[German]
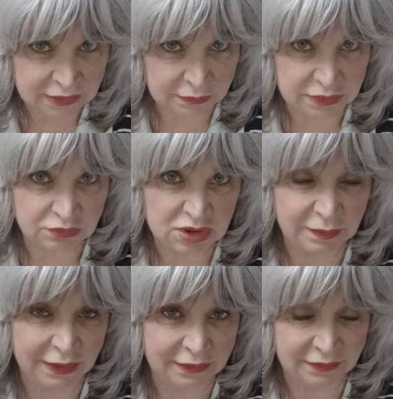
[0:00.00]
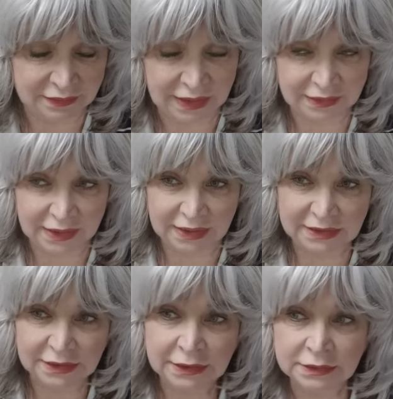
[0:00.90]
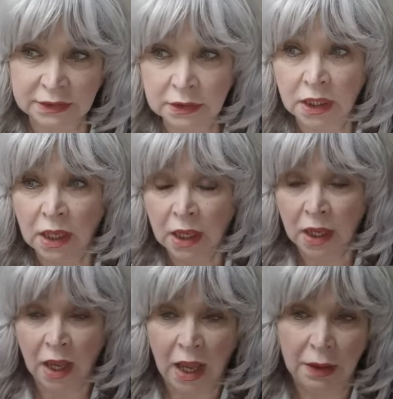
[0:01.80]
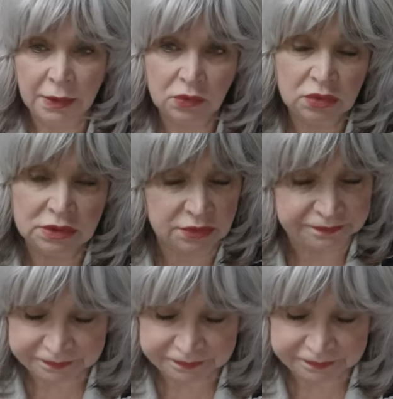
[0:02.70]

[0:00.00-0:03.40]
Damit muss man dann rechnen, ne? Aber gut,